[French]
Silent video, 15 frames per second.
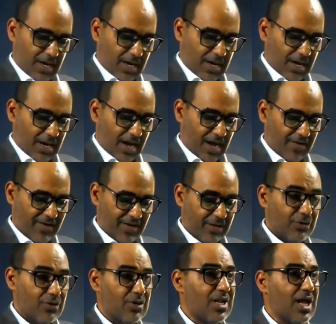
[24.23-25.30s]
Avec une
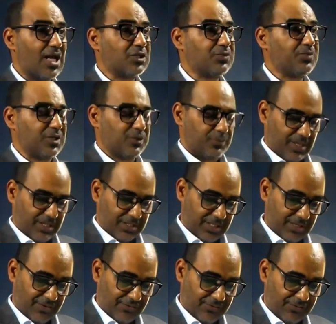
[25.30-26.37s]
large perspective
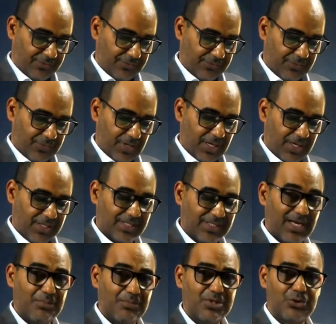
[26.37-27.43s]
et des
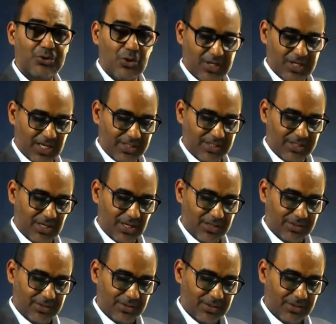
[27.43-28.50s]
ambitions grandissantes,
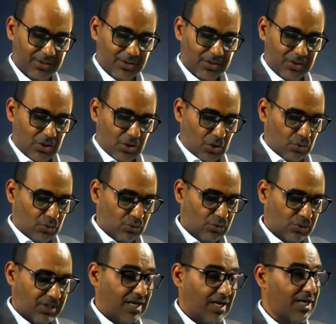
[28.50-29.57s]
nous nous
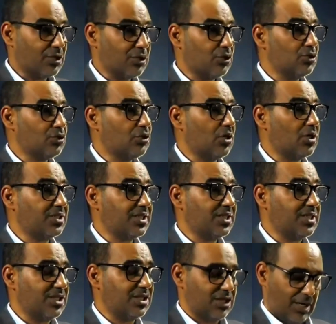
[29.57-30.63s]
engageons d'ores et
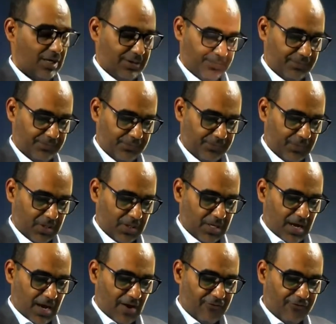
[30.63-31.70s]
déjà à
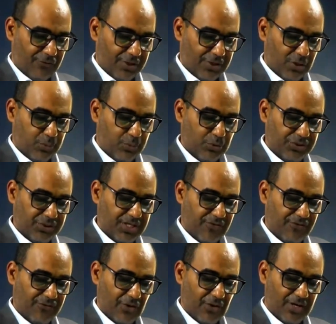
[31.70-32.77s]
fournir plus
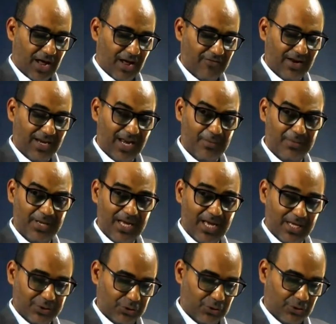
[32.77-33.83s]
d'efforts avec
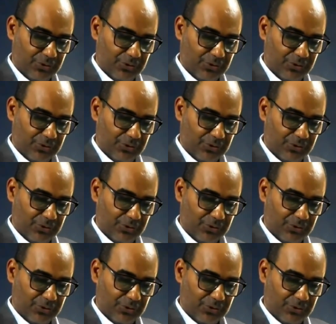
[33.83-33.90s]
l'abnégation